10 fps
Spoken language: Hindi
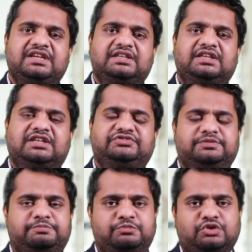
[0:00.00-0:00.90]
किस
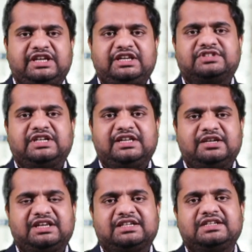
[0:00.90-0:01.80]
बुक की स्टडी हमें
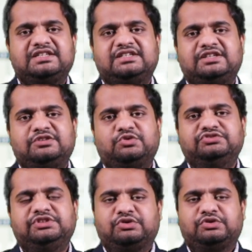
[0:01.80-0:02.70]
करनी चाहिए कौन सी
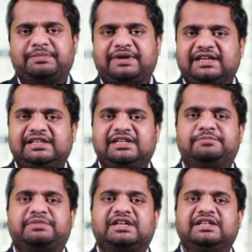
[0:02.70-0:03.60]
बुक हमारे लिए
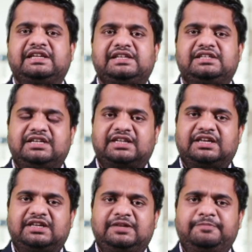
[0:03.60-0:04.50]
पढ़ने के लिए ठीक रहेगी
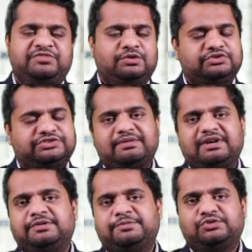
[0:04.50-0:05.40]
उसके बारे में
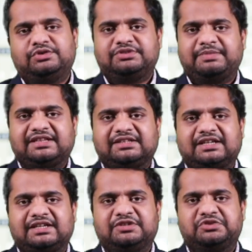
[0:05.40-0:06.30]
हम थोड़ी सी बात
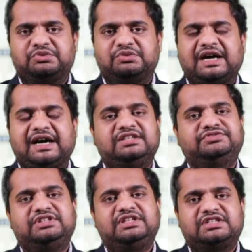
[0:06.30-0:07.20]
करेंगे तो आज इस
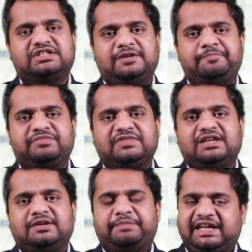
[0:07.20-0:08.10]
सीरीज के
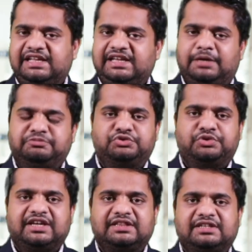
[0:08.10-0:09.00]
पहले एपिसोड के
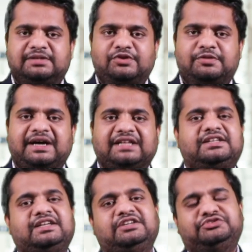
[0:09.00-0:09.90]
अंदर हम लोग बात
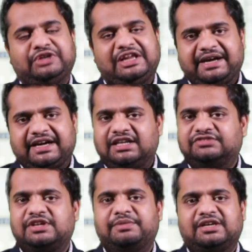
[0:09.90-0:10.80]
करेंगे सॉयल मैकेनिक्स के
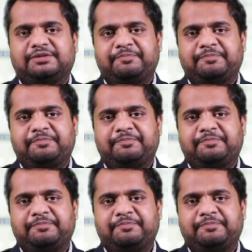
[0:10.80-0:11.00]
बारे में